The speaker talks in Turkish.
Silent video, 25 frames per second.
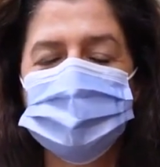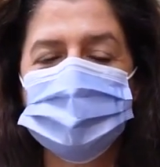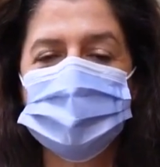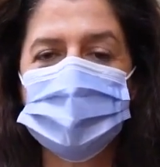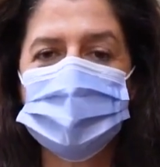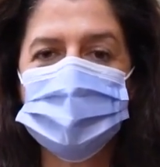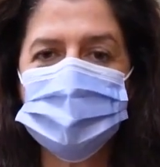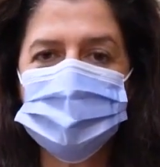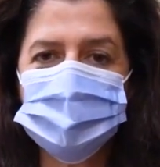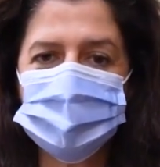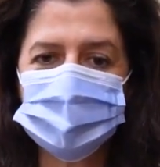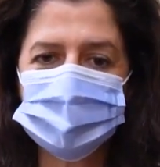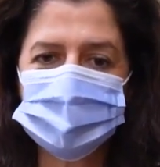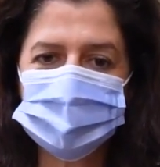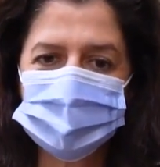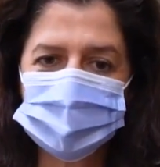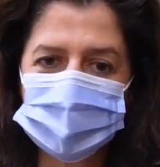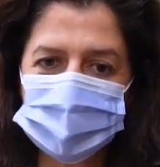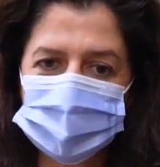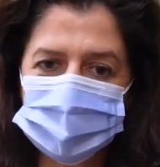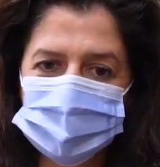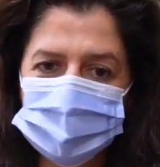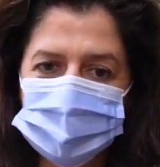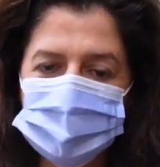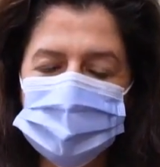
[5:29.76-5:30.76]

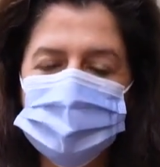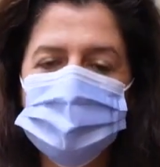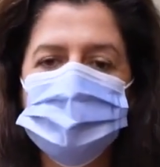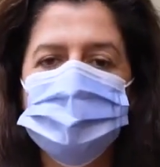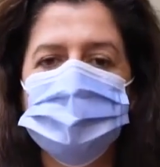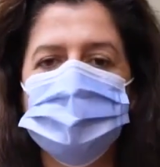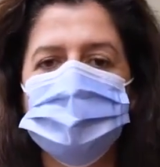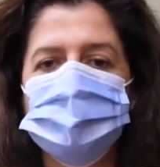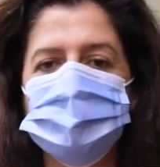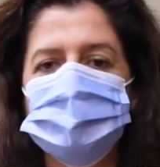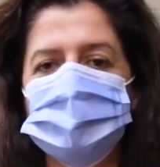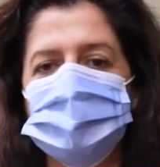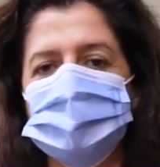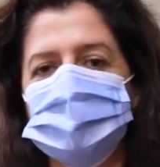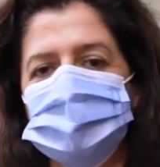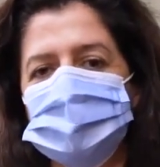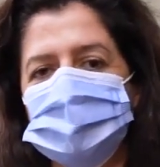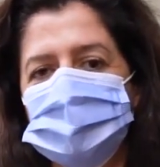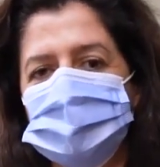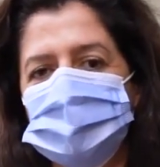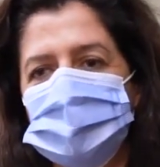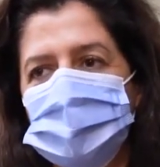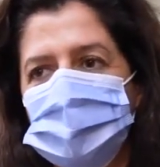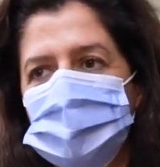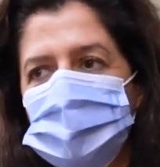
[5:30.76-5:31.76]
gerçekten
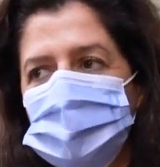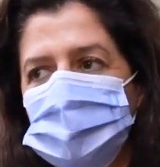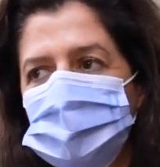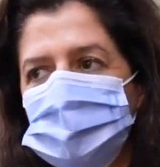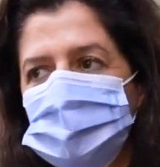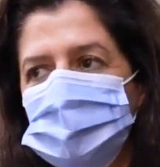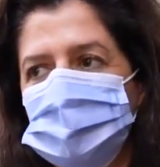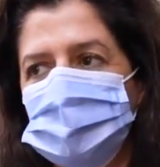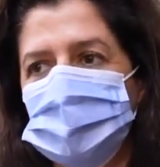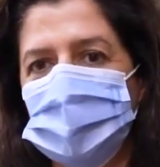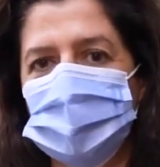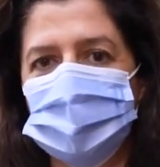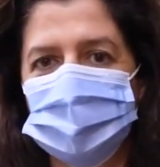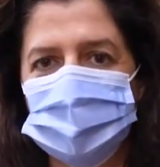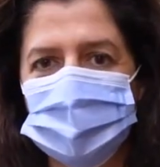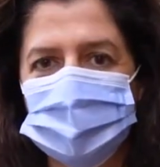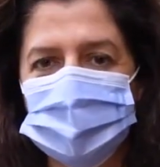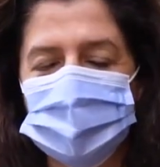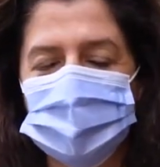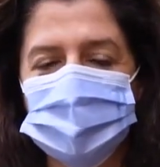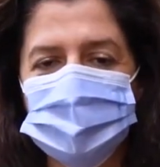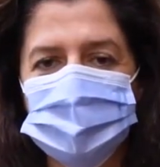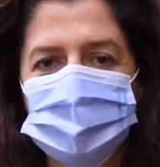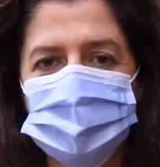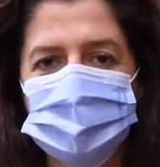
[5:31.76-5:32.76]
sorunlarının ne olduğunu
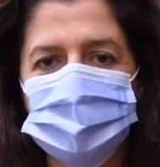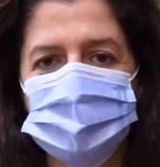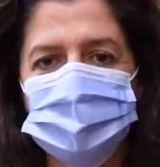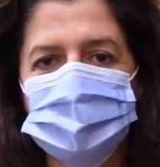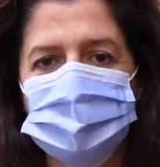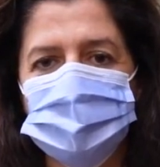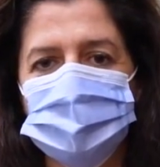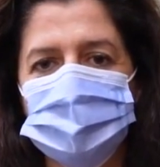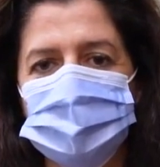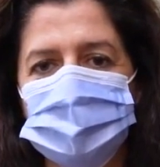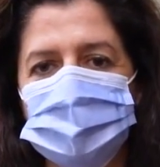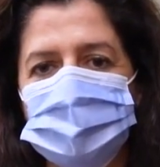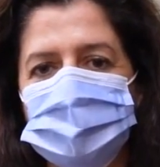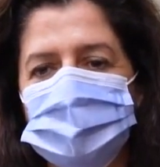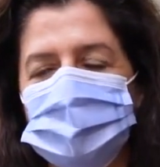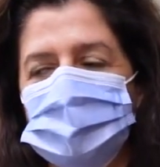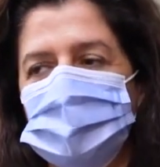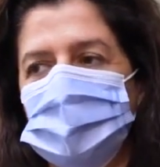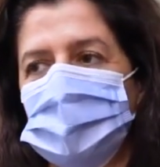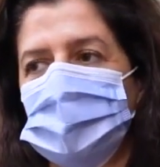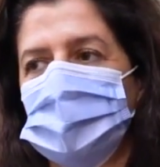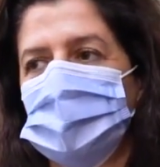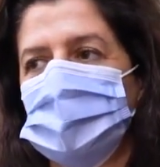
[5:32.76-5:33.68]
anlamaya çalışıyorum.